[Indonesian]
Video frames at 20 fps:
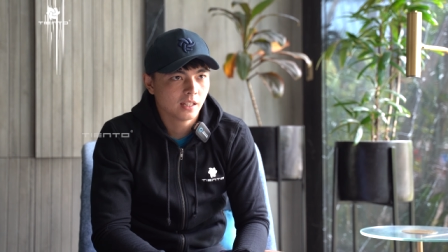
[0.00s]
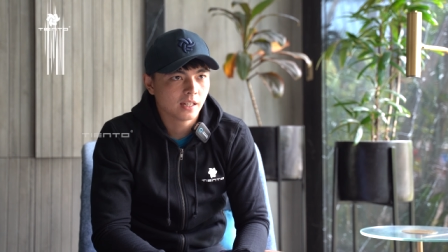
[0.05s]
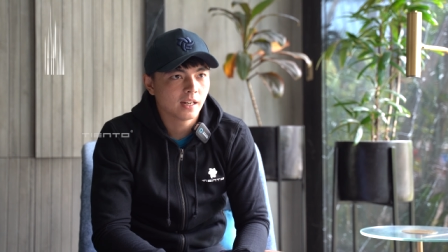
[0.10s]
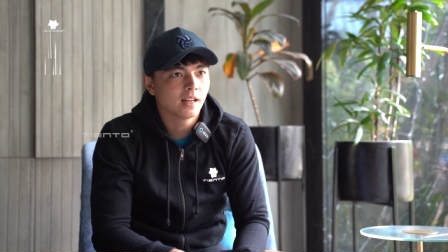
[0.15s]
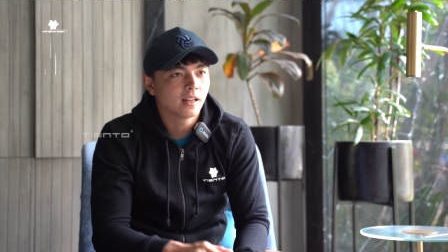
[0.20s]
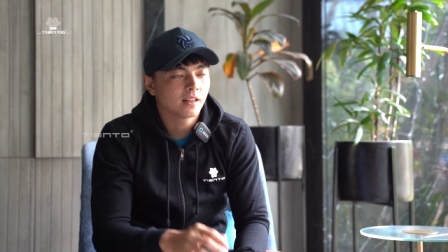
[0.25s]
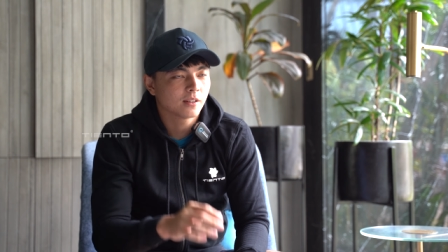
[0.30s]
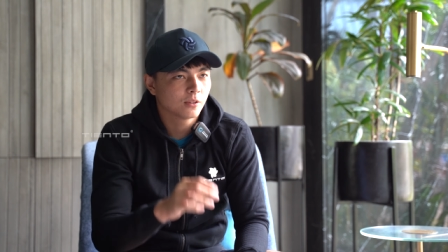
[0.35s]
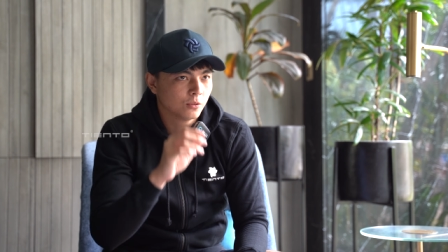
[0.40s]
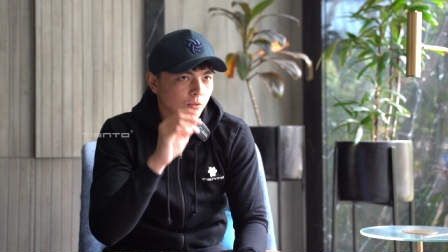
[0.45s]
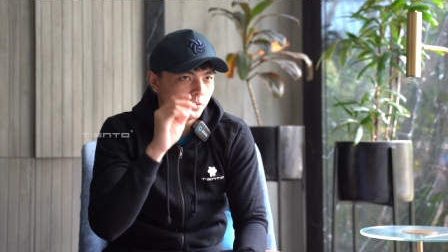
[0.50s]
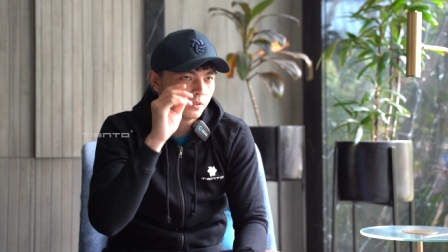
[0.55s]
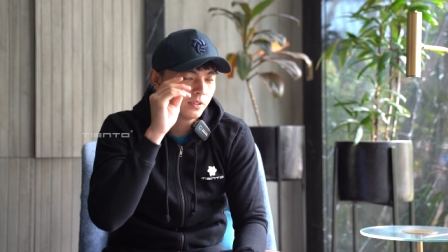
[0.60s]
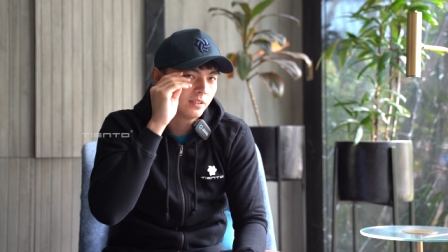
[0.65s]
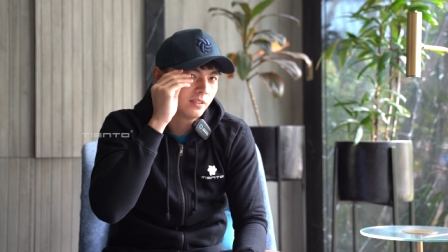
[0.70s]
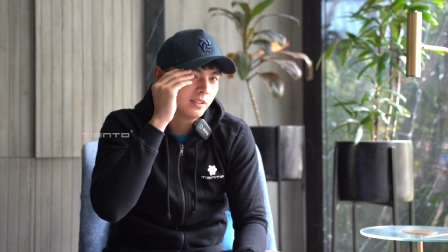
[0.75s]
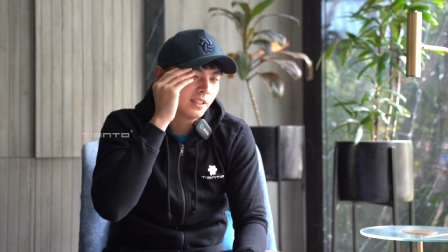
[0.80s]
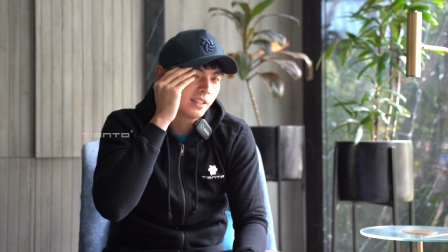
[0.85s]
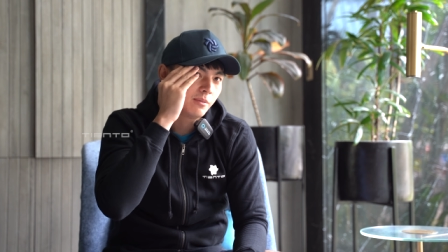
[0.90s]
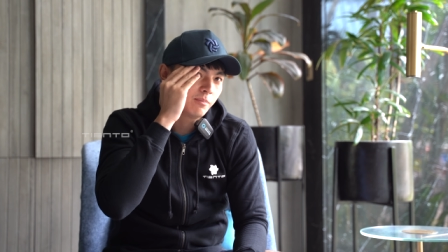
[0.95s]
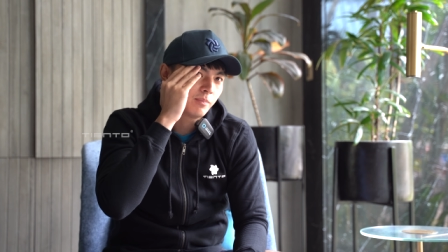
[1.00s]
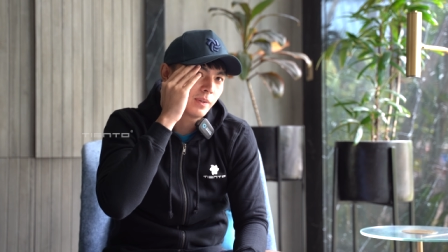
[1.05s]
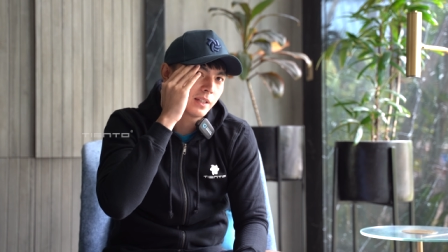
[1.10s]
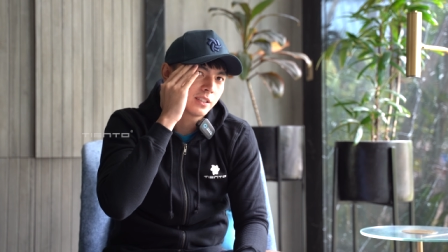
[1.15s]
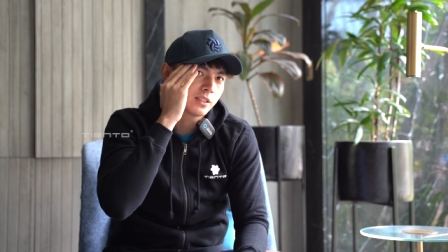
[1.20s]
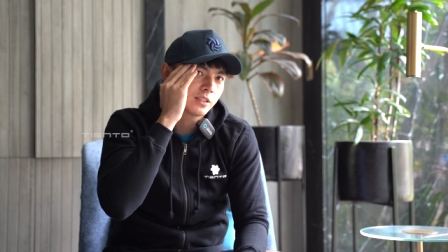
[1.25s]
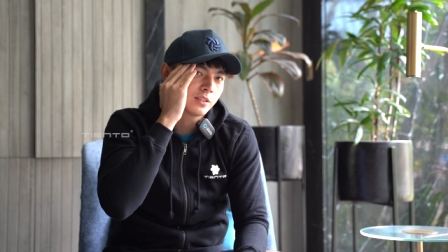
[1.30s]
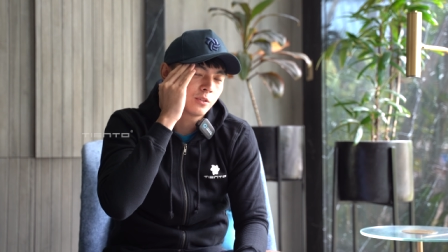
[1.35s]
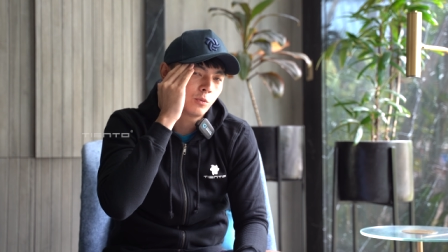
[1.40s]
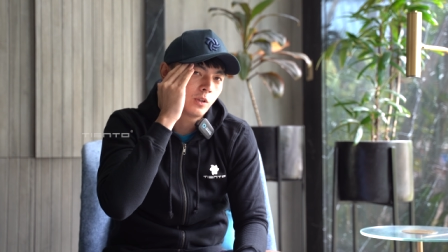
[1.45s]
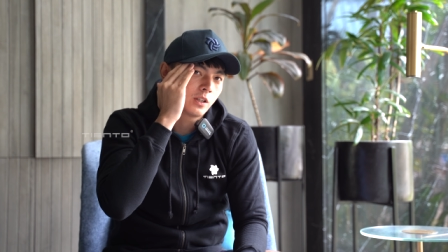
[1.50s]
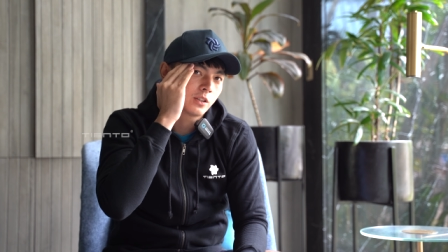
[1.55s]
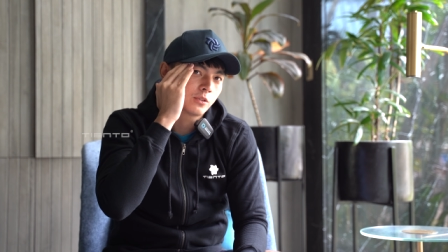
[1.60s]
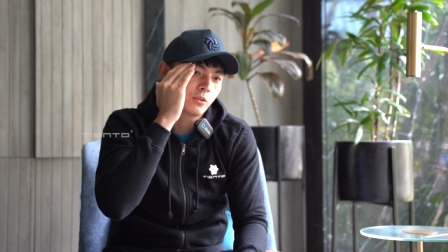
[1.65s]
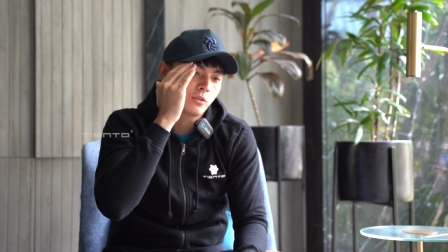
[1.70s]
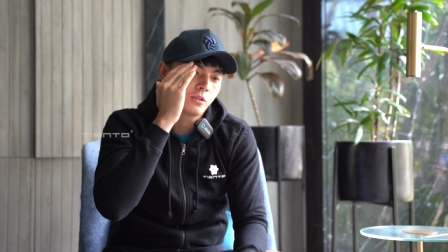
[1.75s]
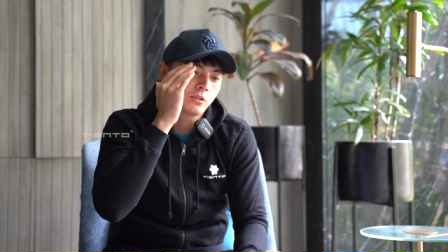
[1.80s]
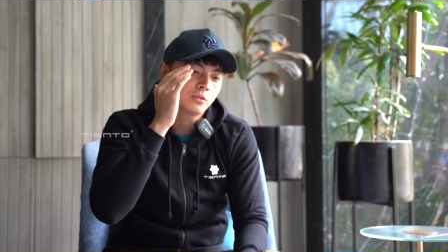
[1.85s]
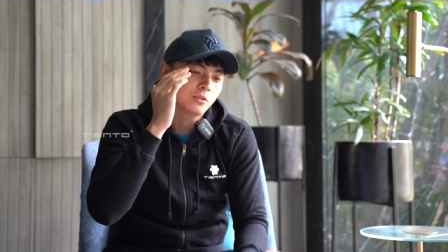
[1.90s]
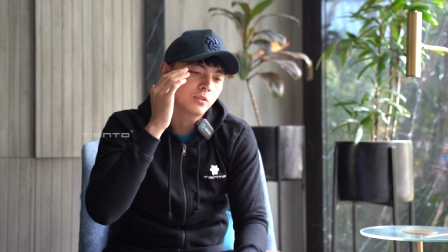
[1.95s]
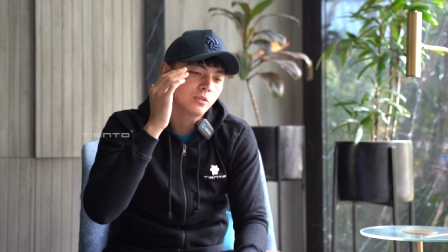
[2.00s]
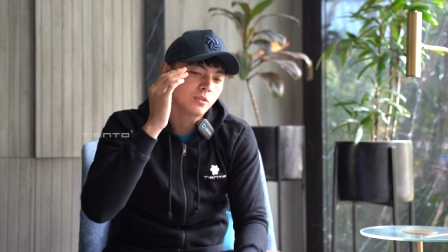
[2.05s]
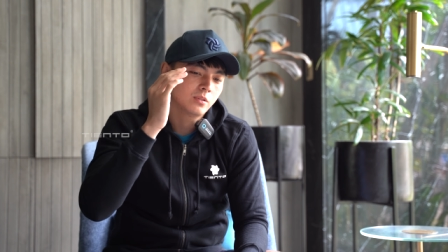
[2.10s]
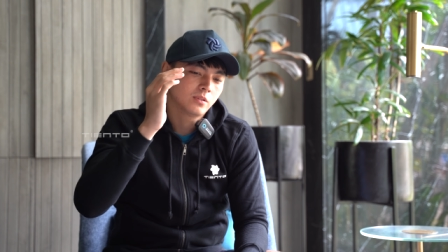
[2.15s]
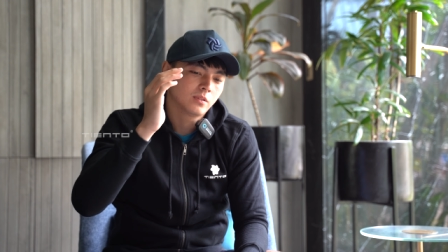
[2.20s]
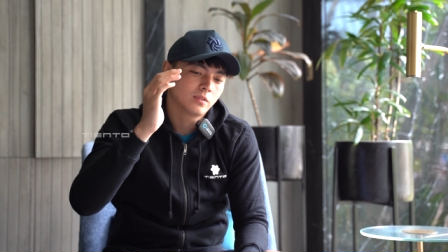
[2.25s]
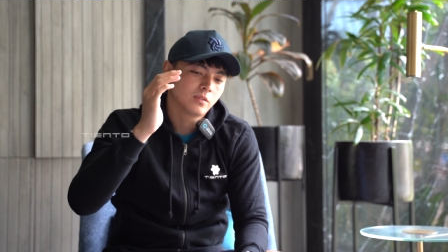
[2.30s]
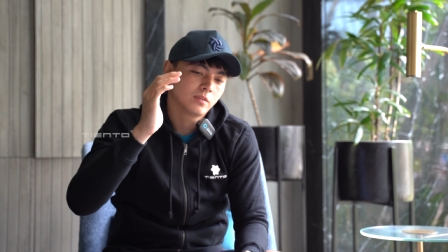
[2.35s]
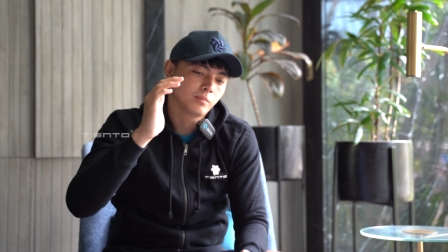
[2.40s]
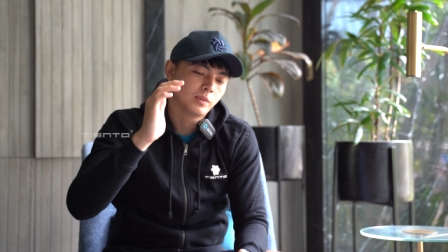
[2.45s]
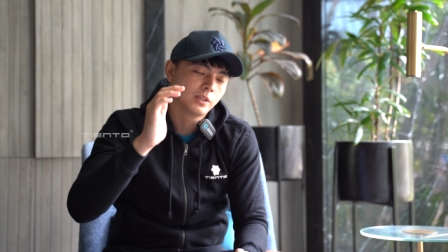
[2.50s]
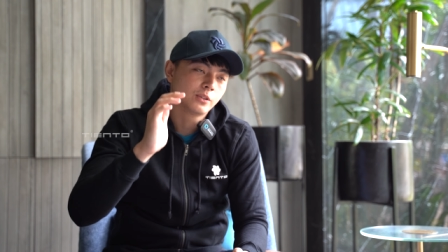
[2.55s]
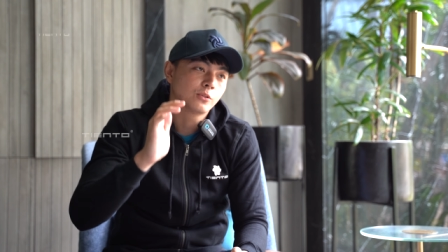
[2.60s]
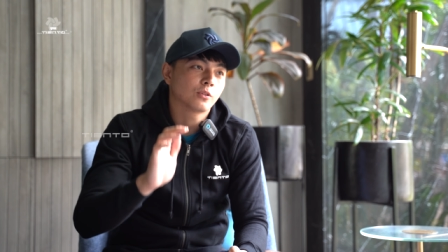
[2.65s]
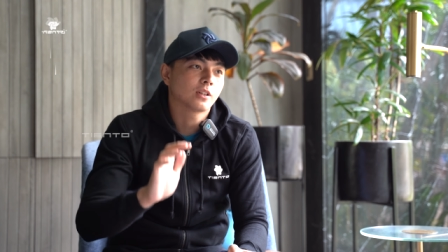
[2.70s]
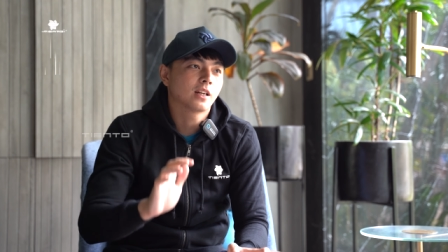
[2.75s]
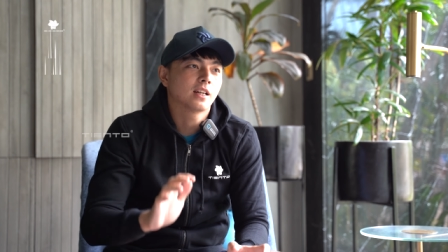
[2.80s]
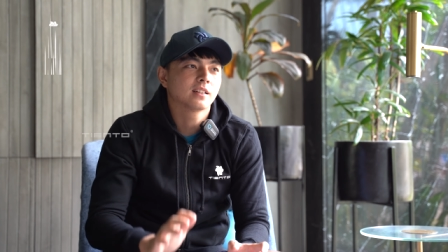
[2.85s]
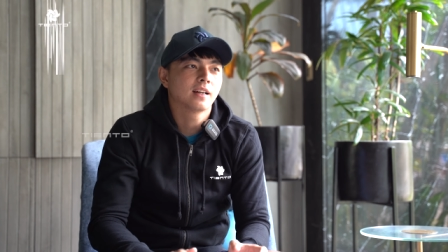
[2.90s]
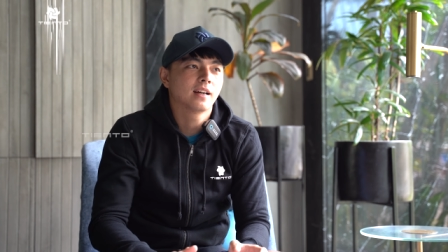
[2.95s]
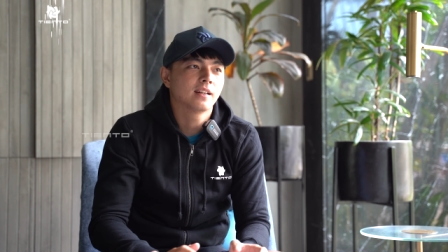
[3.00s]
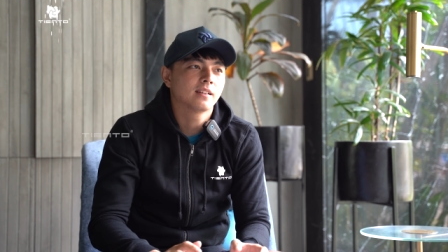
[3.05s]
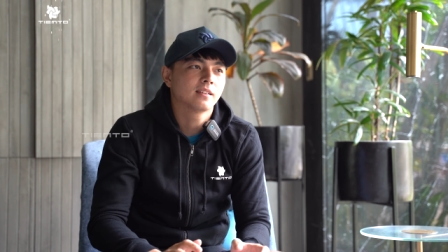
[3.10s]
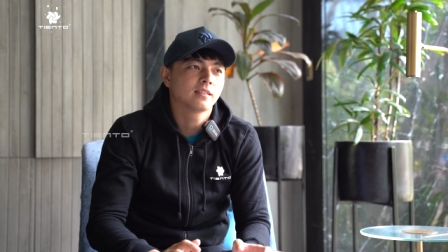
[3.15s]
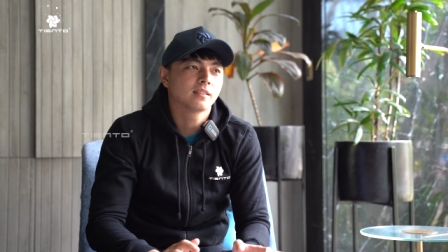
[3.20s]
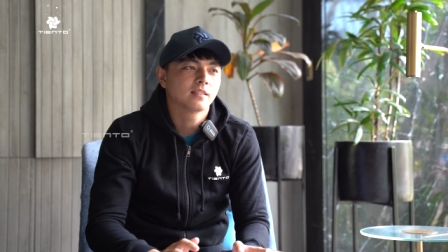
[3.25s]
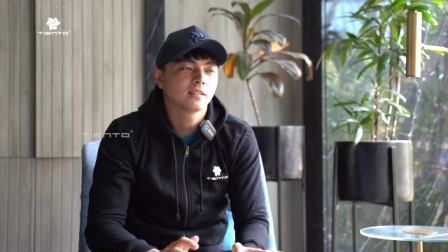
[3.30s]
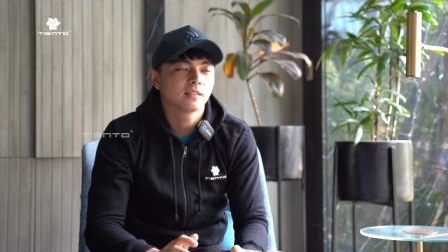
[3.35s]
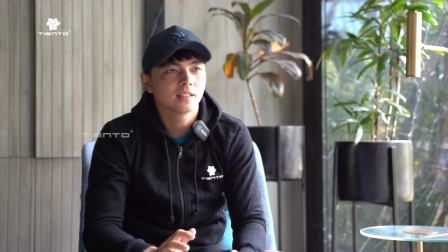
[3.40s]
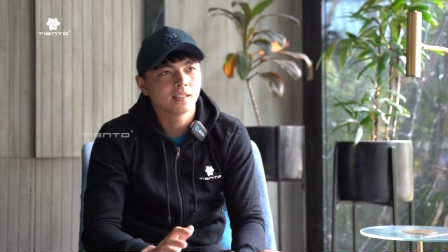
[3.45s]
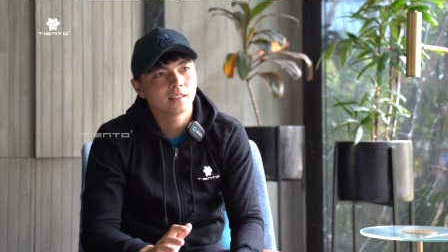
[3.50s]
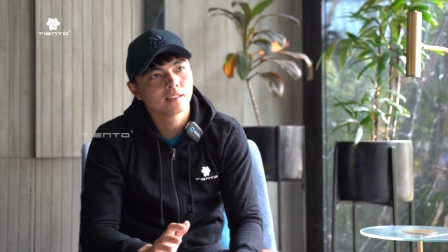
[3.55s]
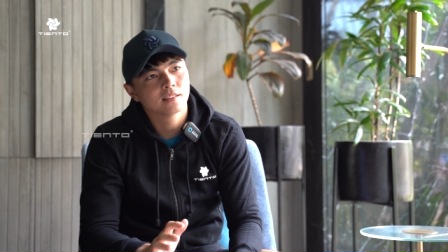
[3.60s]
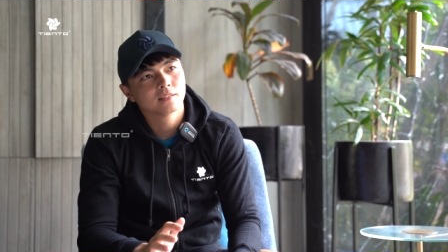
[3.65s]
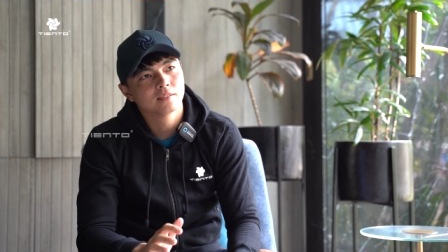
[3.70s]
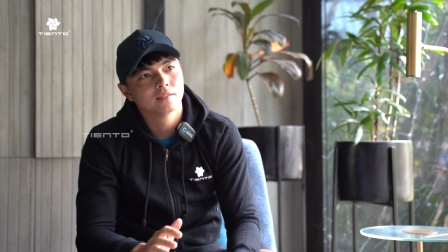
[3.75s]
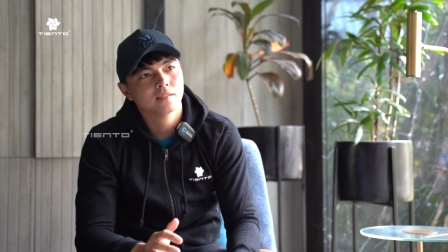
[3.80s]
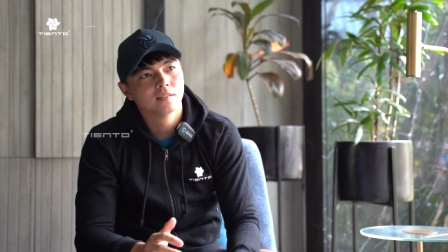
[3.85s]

Darah keluar. Jadi pas waktu itu benturan kan, tek.